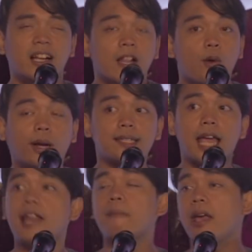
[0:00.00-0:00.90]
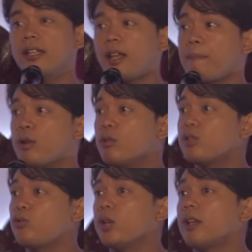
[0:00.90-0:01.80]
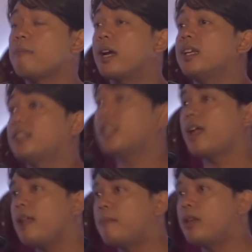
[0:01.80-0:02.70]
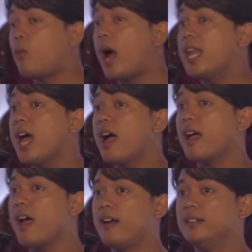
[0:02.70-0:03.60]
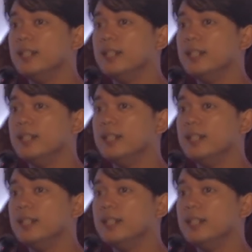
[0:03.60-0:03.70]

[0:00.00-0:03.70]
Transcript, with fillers: Huwag ka sanang mairita pero gusto kitang makita dahil maniwala ka